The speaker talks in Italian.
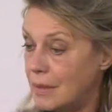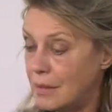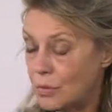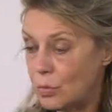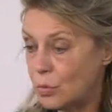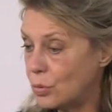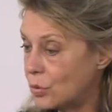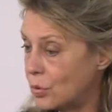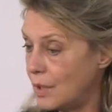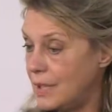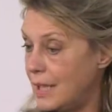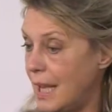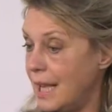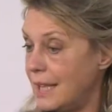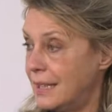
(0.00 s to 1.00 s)
tutto e
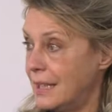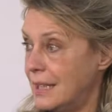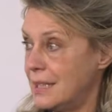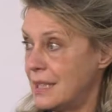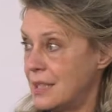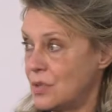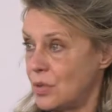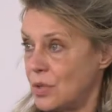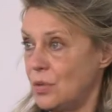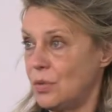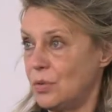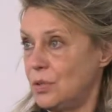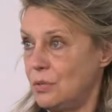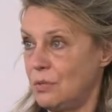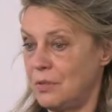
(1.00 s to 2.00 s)
niente, nel senso che io
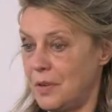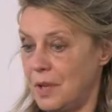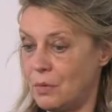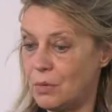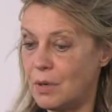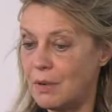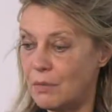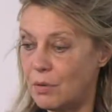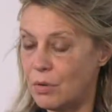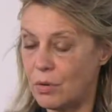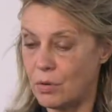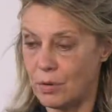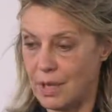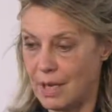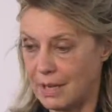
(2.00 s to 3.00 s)
continuo a fare un
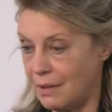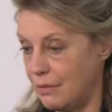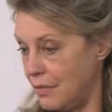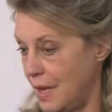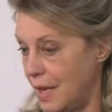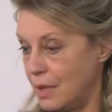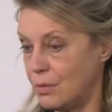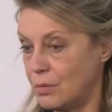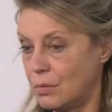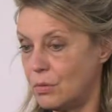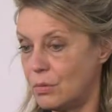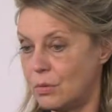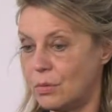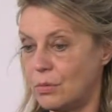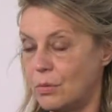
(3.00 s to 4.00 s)
lavoro che ha a che fare con,
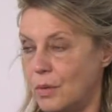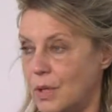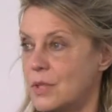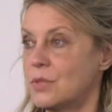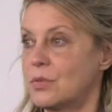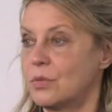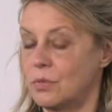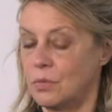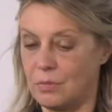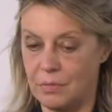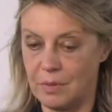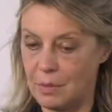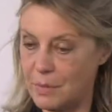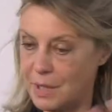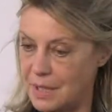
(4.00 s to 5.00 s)
con questo, con
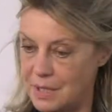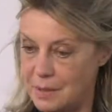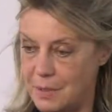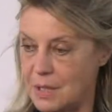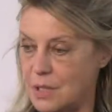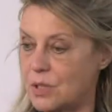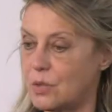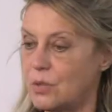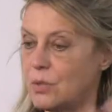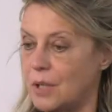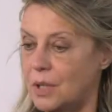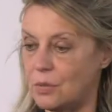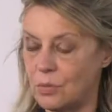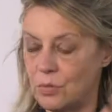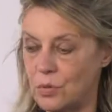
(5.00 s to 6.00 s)

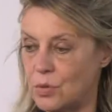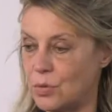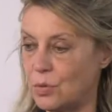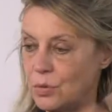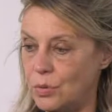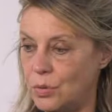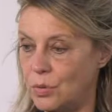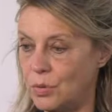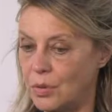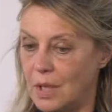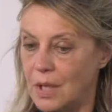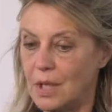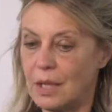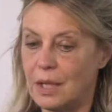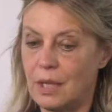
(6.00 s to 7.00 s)
un'immedesimazione, con un sogno
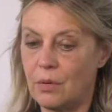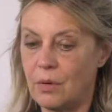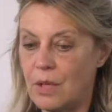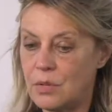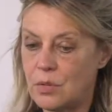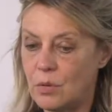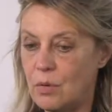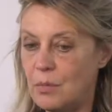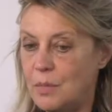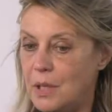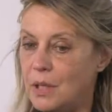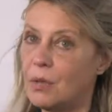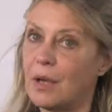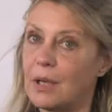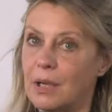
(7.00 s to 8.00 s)
che non è solo il
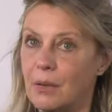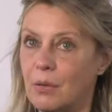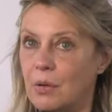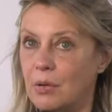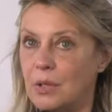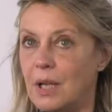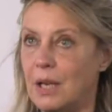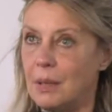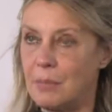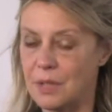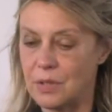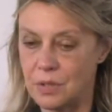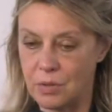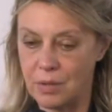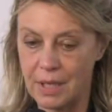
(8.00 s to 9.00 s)
mio, è anche quello delle
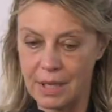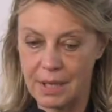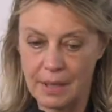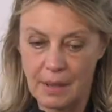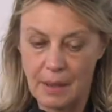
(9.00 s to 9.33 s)
persone